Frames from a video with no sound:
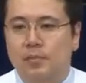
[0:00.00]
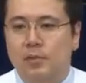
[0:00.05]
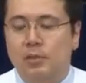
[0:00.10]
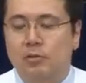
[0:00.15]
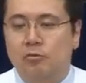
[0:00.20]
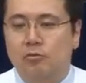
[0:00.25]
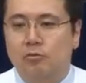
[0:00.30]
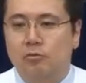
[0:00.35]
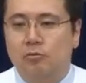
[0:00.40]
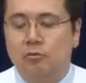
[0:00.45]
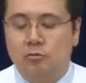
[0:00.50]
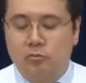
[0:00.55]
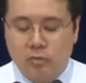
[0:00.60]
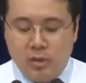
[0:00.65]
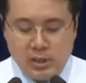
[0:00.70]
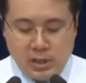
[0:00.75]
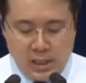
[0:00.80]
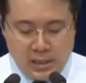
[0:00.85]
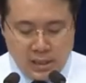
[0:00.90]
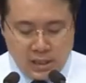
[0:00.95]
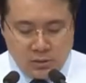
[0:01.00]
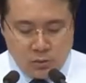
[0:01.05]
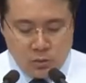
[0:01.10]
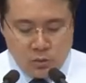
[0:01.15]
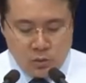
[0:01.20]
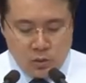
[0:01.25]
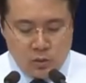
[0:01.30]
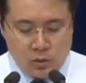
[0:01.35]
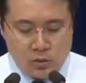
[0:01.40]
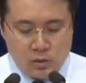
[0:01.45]
この
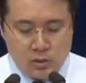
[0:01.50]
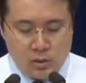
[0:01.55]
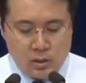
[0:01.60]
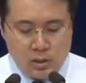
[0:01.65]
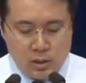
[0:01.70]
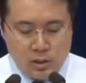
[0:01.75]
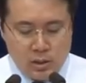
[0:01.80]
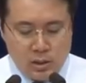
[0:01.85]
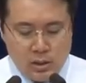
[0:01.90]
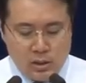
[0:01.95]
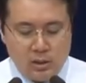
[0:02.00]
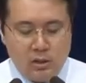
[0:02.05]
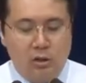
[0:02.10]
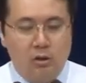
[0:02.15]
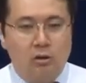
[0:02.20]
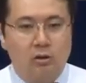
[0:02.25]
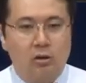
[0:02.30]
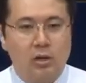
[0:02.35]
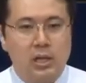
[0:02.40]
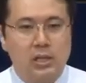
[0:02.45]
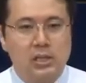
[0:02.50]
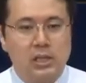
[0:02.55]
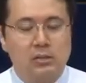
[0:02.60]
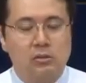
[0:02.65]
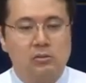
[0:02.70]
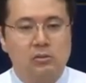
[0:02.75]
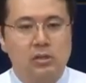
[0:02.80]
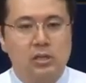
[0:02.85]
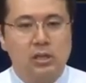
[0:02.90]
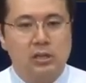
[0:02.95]
えー、寿命の長い
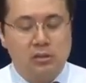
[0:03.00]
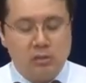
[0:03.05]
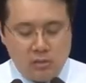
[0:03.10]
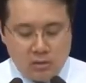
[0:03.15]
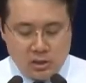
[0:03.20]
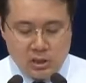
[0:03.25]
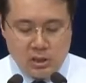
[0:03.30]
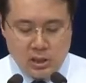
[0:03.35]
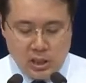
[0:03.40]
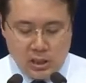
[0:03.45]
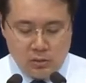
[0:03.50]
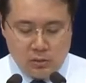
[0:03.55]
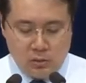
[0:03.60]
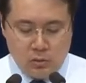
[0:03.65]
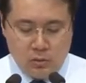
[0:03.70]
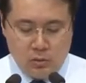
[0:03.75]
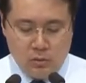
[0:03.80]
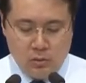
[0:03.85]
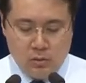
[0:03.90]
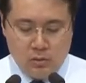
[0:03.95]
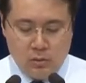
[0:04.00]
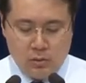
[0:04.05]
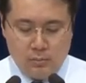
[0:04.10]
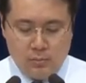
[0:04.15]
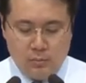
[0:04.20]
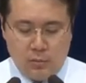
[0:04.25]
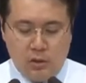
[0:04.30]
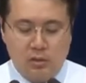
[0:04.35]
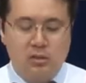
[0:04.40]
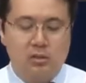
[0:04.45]
この魚類の木を
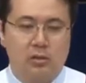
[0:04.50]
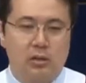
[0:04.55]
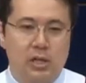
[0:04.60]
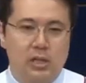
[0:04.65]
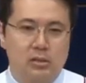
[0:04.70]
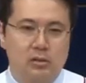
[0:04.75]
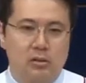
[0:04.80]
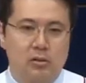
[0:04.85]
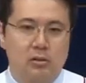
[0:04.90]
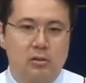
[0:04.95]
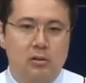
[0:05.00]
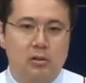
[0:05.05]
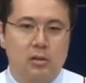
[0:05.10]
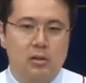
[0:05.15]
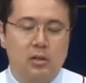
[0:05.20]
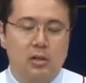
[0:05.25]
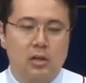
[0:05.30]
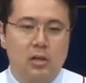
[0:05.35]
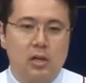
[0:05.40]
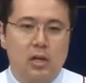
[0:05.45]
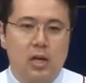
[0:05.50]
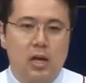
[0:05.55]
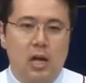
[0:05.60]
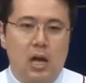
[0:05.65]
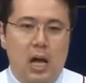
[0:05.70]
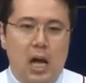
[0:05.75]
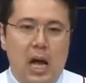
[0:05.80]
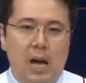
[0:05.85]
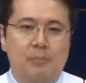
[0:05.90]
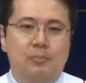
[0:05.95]
植えることはですね
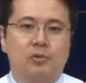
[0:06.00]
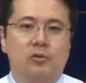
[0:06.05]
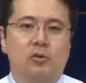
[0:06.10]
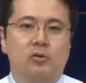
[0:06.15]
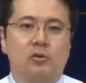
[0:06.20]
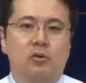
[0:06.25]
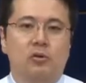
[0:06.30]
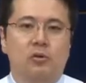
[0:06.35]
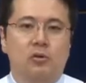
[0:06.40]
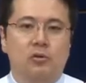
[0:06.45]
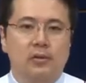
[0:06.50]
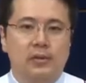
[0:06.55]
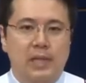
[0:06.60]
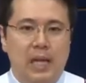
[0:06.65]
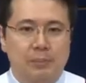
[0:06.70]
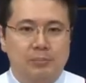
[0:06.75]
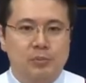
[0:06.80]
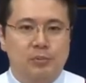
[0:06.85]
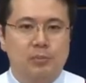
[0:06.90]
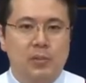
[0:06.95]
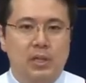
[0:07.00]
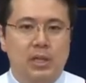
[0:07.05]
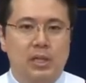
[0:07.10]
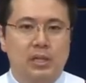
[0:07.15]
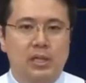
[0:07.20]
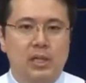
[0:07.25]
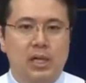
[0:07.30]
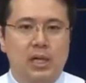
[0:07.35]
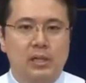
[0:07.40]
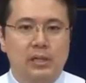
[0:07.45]
子孫万
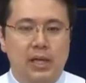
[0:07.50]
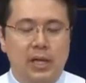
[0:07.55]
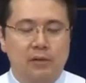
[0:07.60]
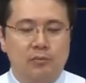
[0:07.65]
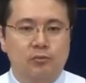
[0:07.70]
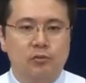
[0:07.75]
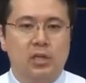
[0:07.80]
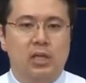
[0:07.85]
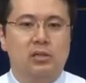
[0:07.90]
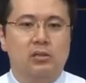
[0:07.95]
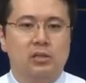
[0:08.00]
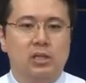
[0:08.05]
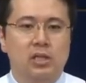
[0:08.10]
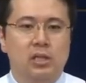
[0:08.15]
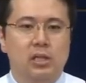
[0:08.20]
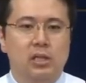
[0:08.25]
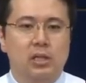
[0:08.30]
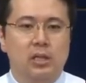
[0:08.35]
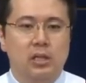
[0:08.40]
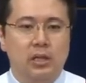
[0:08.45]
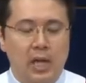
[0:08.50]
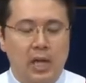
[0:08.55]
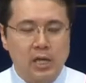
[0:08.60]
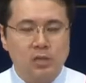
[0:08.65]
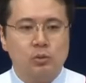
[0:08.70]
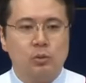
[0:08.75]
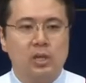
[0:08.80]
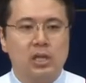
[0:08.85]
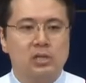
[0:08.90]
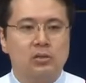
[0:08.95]
代私
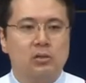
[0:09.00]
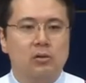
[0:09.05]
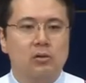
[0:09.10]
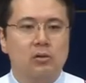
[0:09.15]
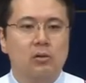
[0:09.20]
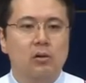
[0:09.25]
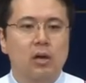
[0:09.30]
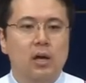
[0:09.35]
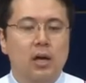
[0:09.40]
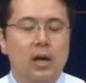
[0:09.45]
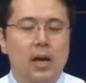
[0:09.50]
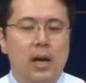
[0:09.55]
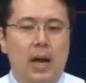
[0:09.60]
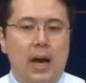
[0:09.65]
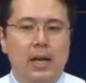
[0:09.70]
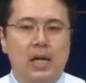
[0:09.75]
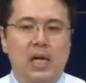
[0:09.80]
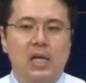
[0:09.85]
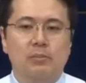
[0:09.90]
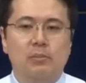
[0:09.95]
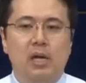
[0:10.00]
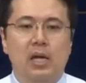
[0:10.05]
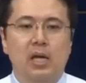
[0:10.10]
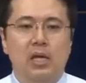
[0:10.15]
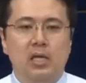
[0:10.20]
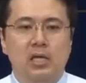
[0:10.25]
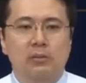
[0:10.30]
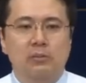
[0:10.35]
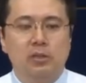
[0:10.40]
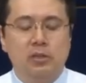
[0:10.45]
の自分の子孫が
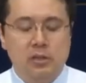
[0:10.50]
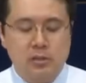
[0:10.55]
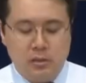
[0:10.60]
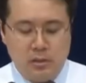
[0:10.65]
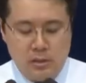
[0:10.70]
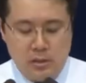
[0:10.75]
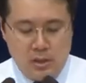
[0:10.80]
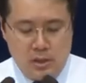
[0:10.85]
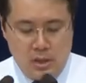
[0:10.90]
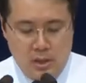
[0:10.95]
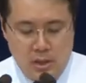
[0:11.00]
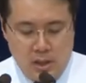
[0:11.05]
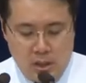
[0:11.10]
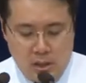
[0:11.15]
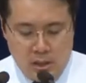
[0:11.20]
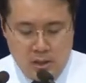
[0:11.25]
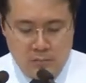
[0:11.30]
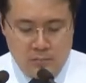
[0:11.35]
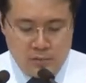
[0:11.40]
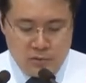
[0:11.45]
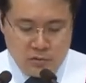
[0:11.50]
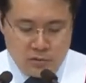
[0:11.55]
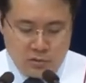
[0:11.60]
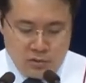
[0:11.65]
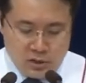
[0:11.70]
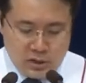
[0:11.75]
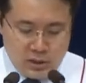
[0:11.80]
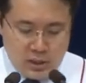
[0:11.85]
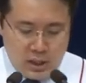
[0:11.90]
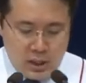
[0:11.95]
決して神様から離れることな
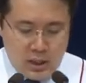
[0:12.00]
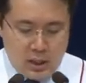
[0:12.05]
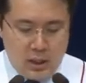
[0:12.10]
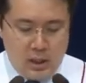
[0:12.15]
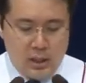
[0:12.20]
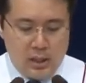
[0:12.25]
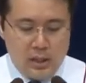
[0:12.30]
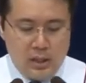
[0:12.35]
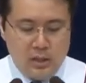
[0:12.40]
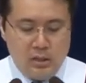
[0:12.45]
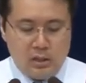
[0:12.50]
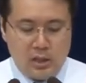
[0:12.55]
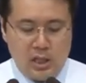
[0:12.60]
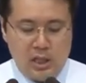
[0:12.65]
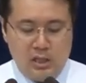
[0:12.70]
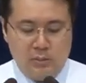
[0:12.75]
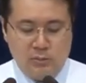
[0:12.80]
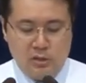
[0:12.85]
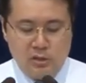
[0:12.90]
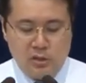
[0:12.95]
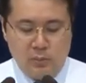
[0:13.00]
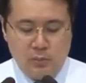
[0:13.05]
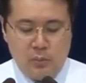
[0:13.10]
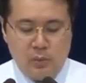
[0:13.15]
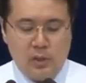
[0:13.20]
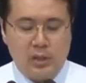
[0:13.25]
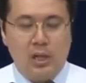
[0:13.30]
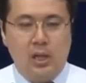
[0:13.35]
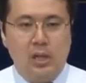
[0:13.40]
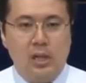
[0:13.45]
く永遠に神
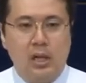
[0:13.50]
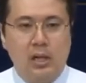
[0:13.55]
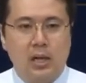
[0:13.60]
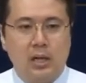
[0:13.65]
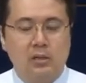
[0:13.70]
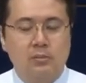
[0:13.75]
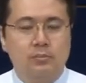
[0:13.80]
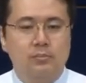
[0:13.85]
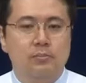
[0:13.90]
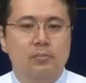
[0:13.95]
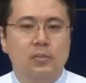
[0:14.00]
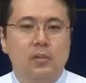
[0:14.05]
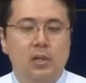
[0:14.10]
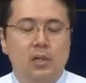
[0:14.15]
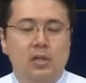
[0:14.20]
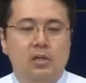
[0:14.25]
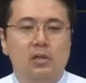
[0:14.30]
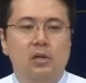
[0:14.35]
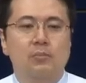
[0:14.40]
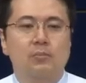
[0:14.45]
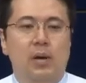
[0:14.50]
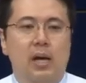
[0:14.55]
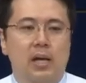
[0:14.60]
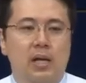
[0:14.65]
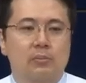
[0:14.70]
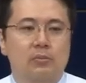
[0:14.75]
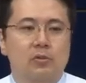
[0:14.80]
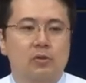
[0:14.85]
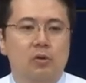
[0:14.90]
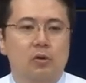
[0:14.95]
様を、えー、恐
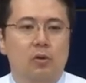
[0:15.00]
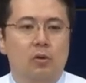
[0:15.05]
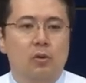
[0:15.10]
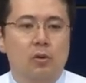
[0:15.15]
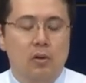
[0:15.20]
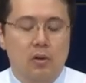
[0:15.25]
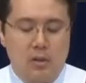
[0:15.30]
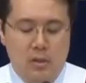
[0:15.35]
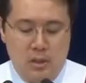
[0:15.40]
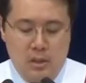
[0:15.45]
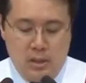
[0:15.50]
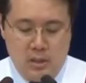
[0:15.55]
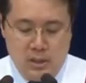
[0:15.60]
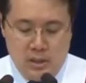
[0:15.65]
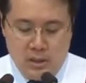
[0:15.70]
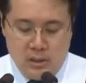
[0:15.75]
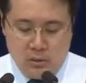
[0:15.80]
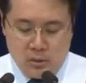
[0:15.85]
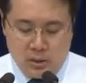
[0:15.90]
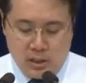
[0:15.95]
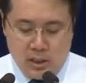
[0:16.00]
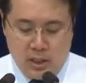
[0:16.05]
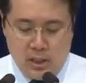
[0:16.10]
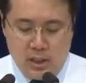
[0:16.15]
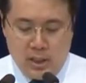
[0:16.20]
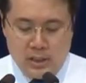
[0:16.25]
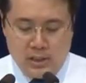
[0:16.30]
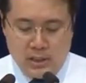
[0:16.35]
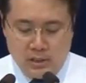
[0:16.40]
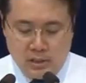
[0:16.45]
れ敬い仕えてい
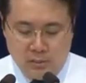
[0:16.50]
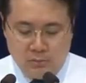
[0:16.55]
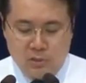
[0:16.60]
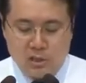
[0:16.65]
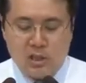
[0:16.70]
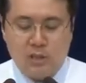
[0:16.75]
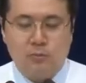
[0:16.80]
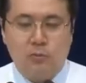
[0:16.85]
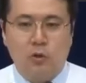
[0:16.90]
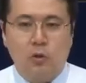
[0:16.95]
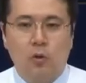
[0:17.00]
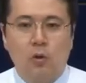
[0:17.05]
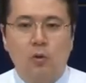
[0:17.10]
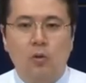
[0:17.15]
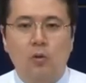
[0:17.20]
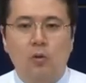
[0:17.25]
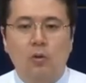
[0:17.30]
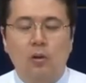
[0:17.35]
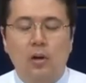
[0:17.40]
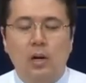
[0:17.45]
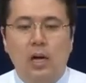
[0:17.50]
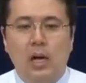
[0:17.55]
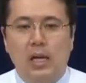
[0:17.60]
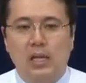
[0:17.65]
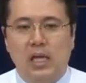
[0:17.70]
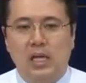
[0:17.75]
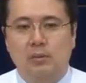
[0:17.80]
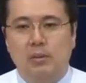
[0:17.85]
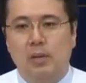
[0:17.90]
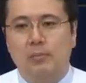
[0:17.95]
く信仰の持ち
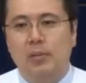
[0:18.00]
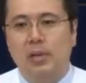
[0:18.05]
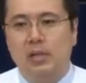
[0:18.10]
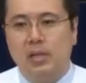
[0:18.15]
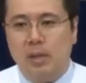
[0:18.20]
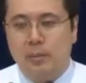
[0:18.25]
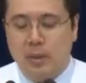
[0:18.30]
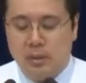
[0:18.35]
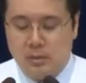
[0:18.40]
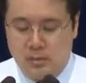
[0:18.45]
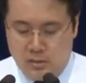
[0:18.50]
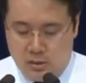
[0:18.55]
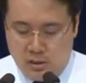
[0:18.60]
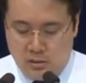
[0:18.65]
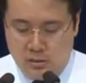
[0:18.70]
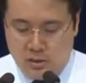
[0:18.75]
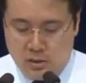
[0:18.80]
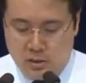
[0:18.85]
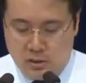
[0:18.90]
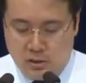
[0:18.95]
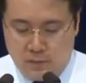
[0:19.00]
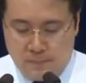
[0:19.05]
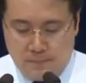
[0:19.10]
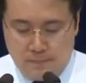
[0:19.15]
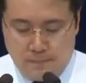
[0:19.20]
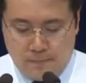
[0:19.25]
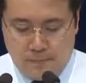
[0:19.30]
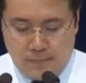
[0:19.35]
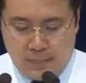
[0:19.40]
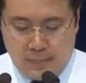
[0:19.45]
主として歩むこと
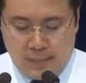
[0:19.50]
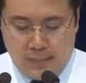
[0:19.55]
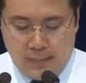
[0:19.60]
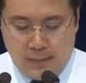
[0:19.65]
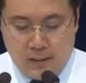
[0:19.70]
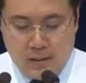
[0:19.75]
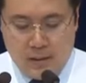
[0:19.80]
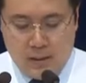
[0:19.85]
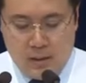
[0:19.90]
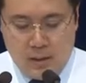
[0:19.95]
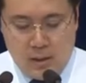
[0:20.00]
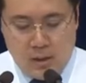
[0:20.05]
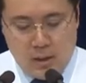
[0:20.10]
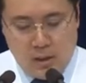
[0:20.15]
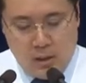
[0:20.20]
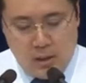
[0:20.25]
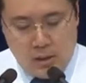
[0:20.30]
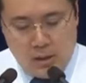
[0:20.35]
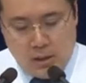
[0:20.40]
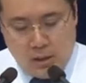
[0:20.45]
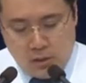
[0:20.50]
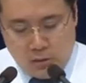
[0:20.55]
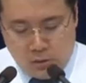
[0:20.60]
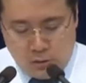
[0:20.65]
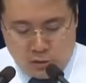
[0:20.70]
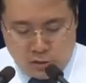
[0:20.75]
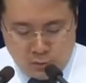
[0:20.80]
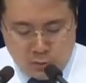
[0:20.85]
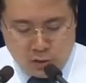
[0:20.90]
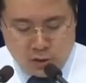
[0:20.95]
ができるようにという願いを込め
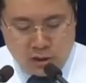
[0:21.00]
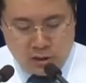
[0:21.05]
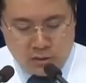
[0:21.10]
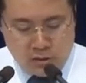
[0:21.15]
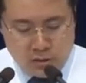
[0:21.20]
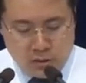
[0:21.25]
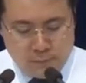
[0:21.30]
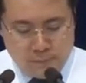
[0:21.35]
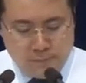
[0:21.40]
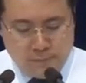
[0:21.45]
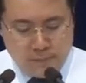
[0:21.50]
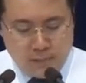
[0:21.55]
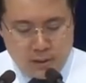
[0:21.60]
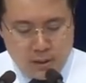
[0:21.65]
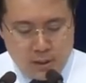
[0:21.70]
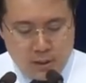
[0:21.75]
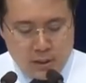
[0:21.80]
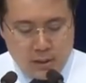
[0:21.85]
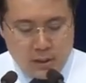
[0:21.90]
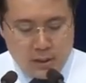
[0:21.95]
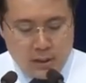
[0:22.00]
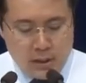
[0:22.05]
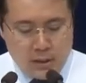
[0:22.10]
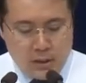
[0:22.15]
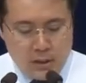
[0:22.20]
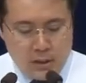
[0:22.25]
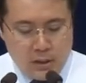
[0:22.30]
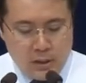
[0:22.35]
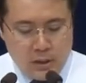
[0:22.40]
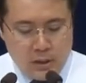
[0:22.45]
てこの木を植えたわけで
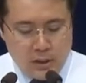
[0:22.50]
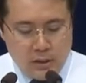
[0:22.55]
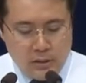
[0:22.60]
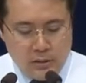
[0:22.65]
すね